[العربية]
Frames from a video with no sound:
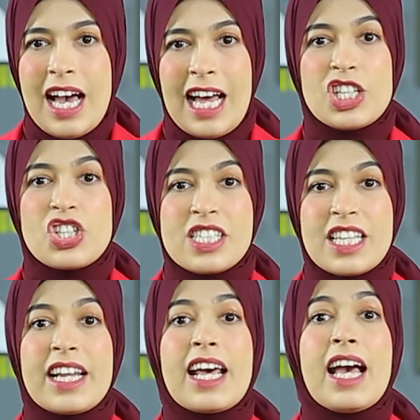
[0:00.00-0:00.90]
علشان
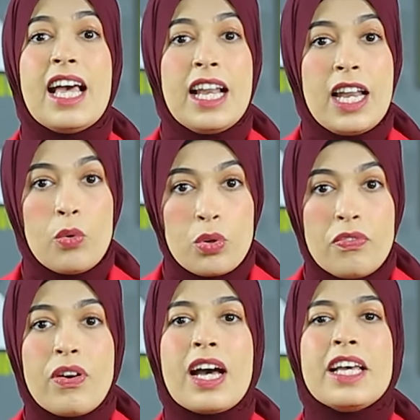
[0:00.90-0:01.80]
سعرها لو
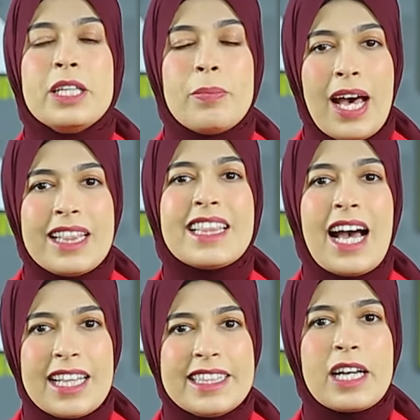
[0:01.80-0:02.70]
رفع يبقى انت
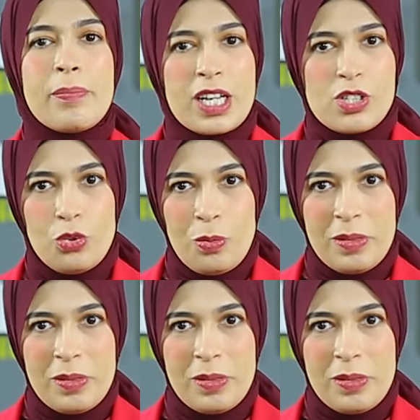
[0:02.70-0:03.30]
عندك مخزون